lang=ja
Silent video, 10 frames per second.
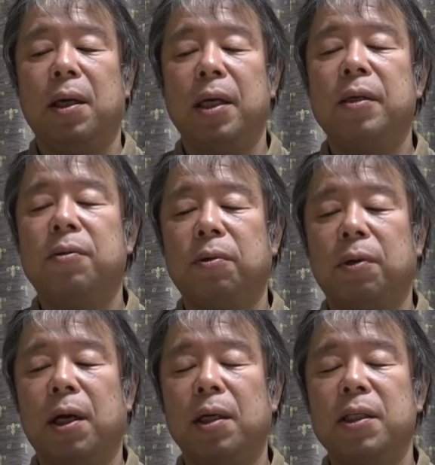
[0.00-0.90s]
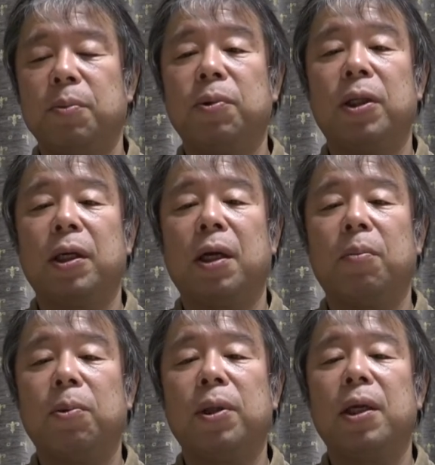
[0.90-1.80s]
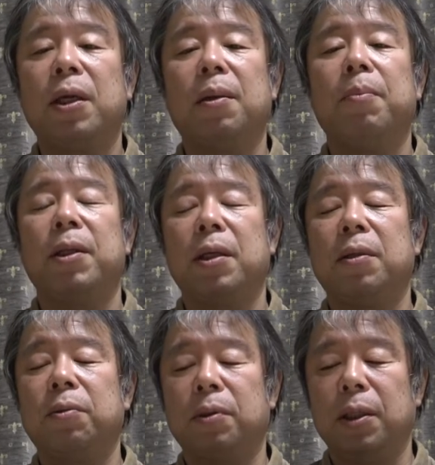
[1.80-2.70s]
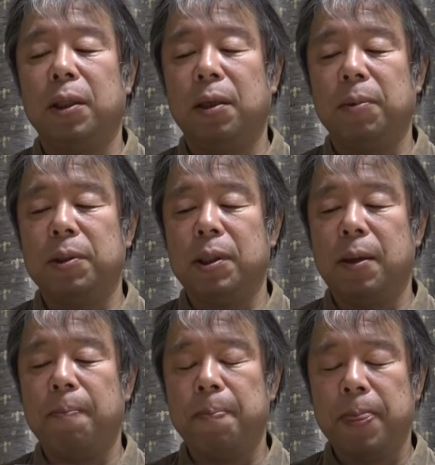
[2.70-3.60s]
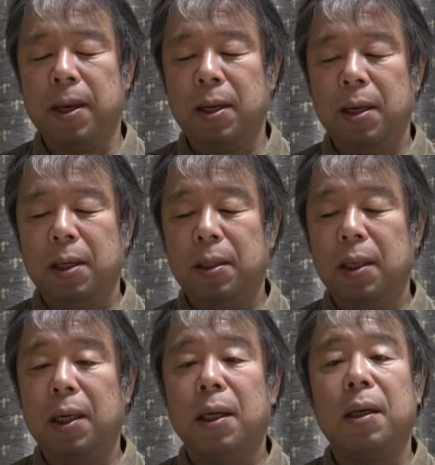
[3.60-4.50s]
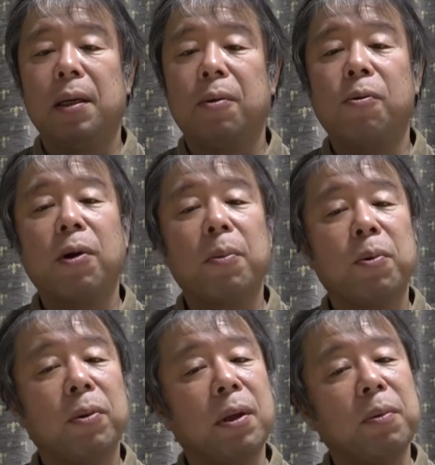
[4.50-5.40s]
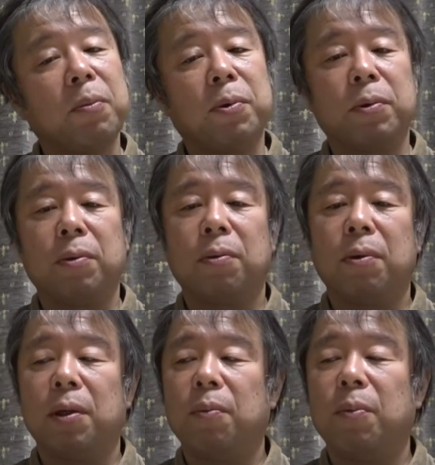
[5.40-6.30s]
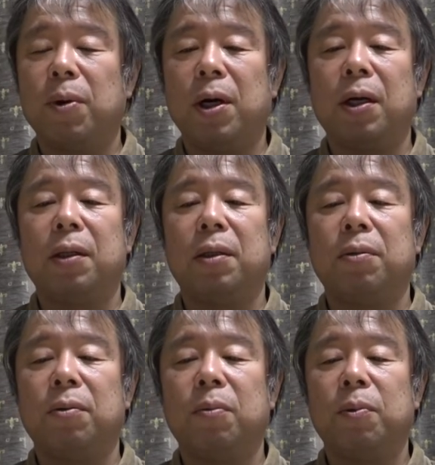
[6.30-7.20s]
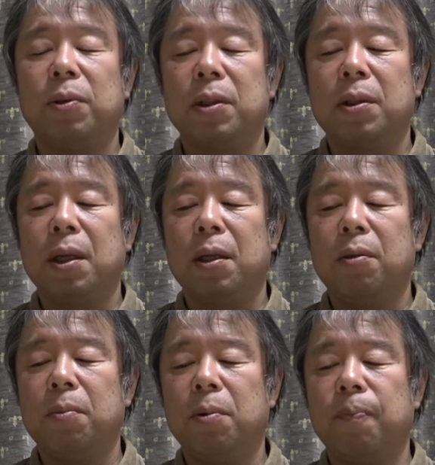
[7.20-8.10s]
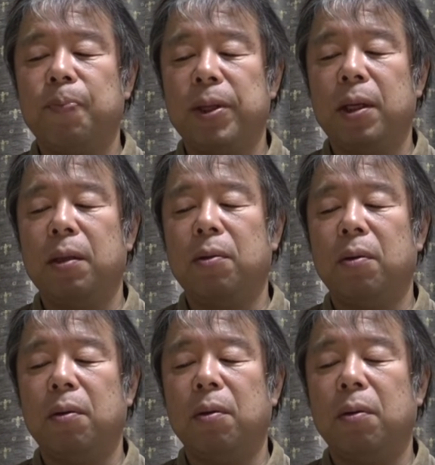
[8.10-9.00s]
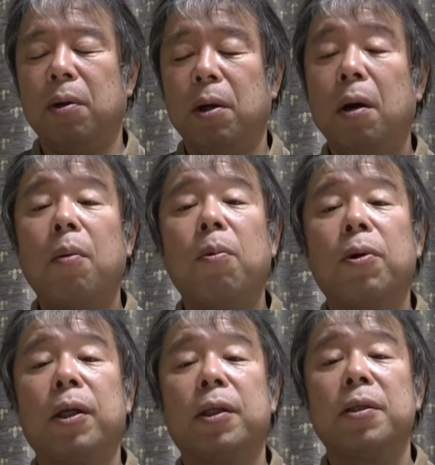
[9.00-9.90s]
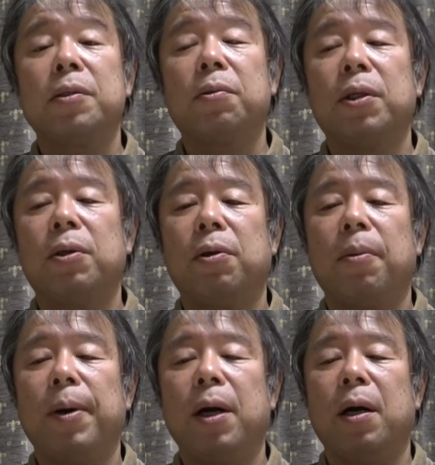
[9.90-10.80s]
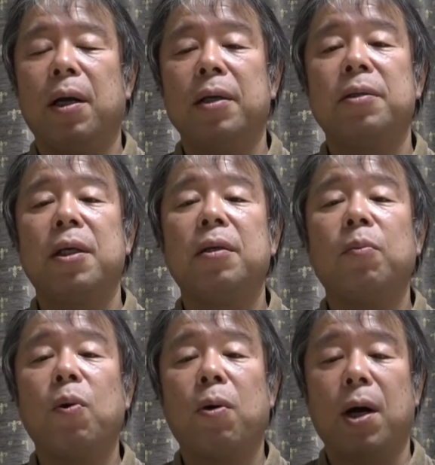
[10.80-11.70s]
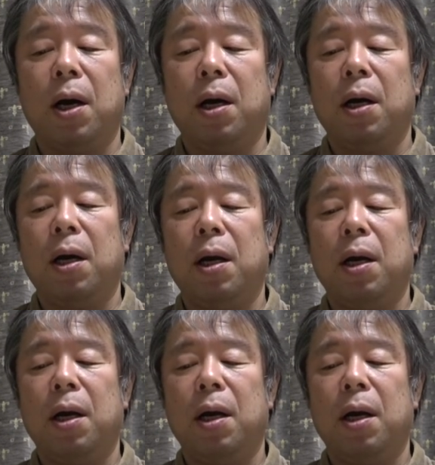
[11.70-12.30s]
行くことが下館から茂木まで行くことができますね。でこれも多分僕の動画にももう上がってると思うんですけれども、えっ、ー、と真岡鉄道に乗れば SL 真岡